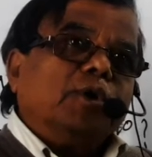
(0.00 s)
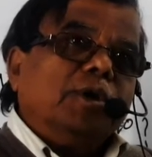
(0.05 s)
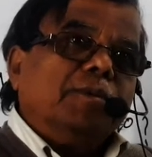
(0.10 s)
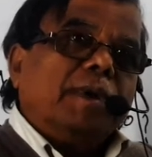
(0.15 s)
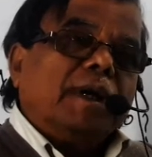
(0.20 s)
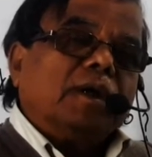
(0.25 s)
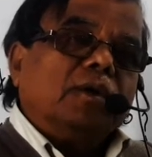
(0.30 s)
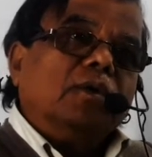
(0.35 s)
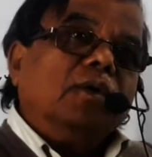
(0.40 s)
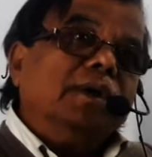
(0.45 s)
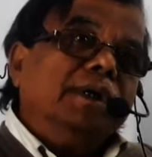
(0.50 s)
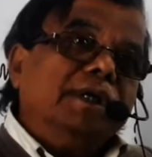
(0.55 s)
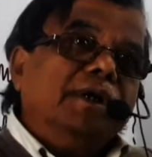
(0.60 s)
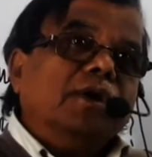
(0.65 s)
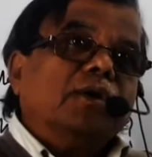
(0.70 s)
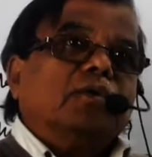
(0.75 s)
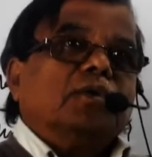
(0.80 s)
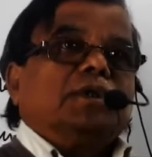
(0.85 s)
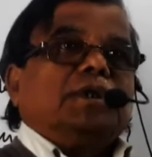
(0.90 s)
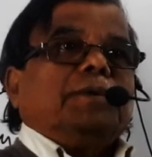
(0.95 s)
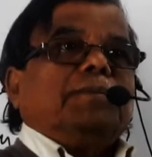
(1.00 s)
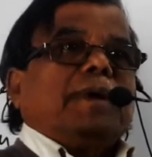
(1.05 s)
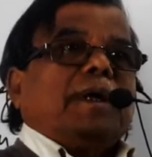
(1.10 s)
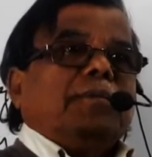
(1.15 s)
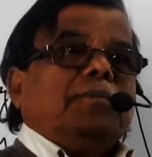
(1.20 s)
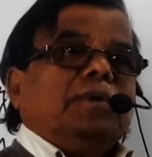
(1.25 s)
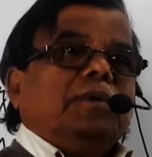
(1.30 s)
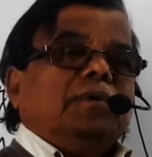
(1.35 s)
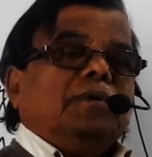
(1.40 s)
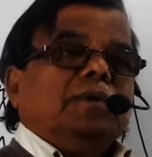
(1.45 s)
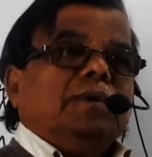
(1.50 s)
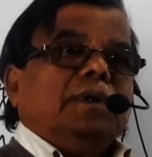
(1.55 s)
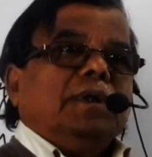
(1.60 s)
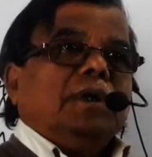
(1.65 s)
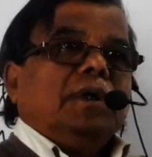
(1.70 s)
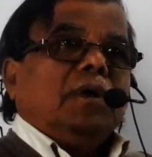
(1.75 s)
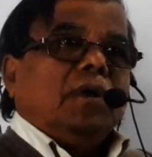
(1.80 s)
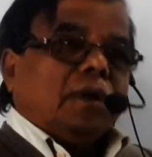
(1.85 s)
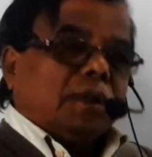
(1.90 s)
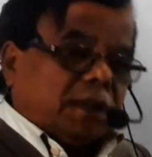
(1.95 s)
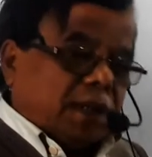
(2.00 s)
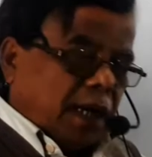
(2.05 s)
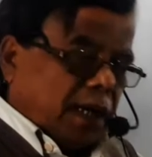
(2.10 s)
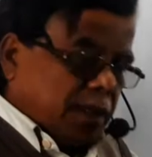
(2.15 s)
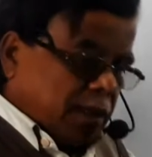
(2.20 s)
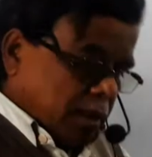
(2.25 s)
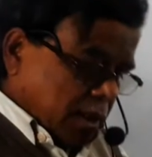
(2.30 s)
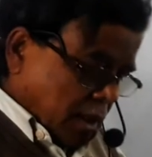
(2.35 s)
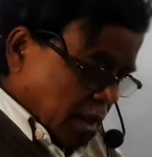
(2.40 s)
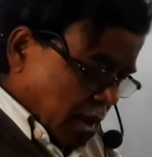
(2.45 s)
পরিমাণগুলো নির্ণয় করতে পারব অর্থাৎ